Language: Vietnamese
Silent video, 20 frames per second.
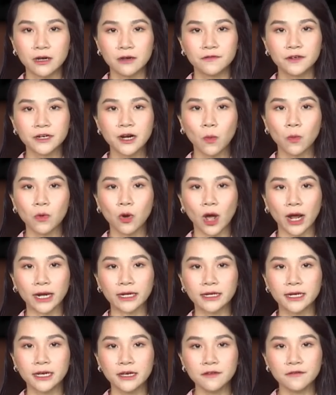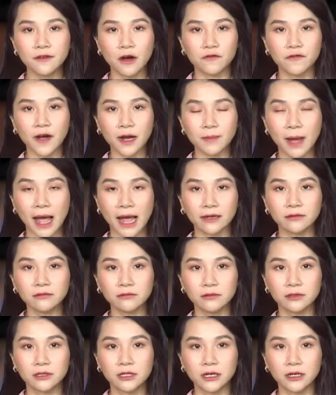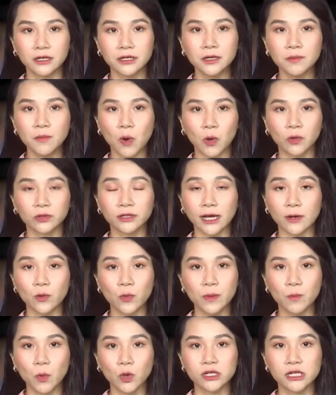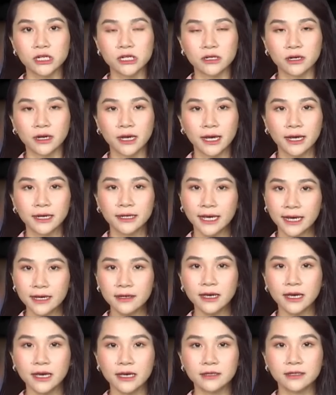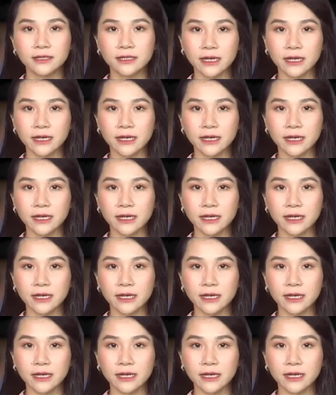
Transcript: vừa đồng loạt ký vào văn bản gửi Bộ Tài nguyên Môi trường kiến nghị